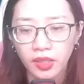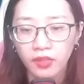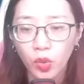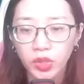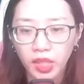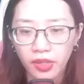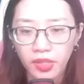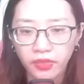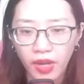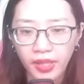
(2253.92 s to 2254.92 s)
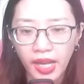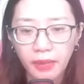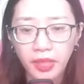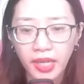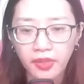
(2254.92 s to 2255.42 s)
Vô sĩ như vậy ai
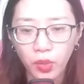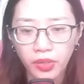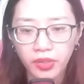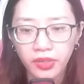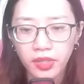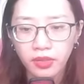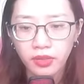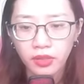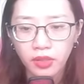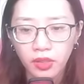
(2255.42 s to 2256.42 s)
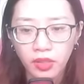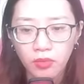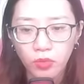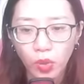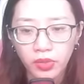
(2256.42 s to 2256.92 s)
mà đánh nổi cơ chứ?
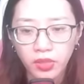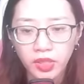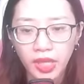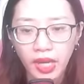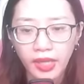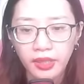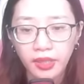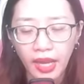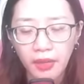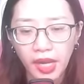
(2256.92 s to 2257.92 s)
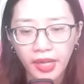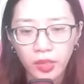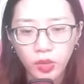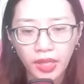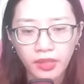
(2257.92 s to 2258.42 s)
Một chữ sai, cả bài đều
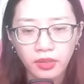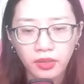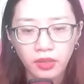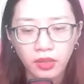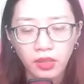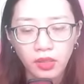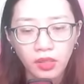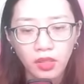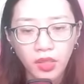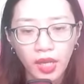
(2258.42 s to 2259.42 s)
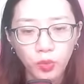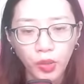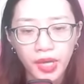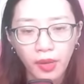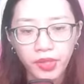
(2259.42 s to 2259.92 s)
sai. Cơ thể mũi
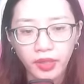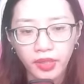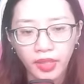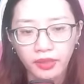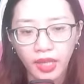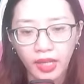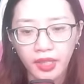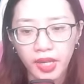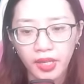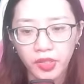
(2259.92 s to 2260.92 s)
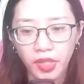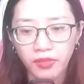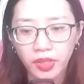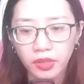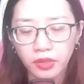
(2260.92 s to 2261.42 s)
đạo nhân hiện tại đầy rẫy
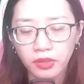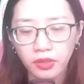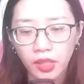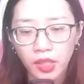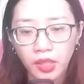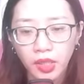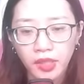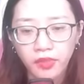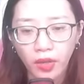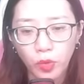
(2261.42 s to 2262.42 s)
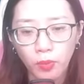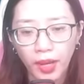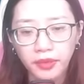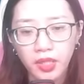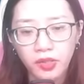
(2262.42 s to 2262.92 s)
vết thương, khí vận của
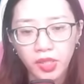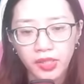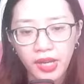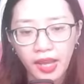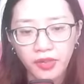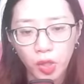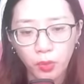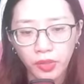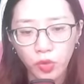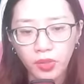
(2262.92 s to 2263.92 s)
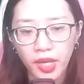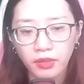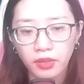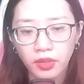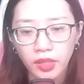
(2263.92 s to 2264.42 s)
bản thân rơi ra đều bị nuốt hết.
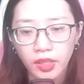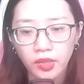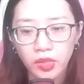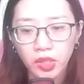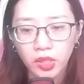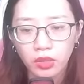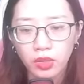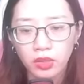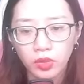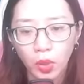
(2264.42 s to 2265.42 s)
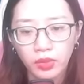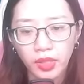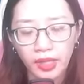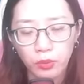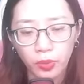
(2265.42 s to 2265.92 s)
Dưới sự thương tổn
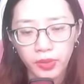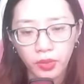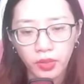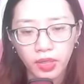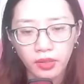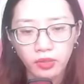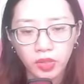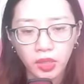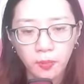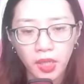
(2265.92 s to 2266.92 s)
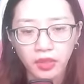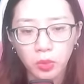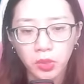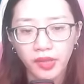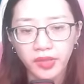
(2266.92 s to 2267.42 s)
ngày một nhiều hơn, sớm đã
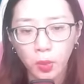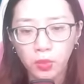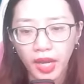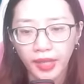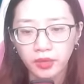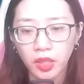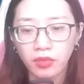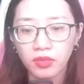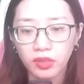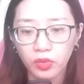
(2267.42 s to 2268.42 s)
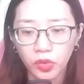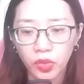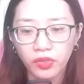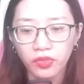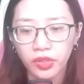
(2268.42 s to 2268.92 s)
không thể chống lại thực lực của
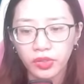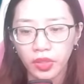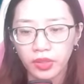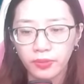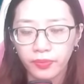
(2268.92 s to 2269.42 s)
đối phương rồi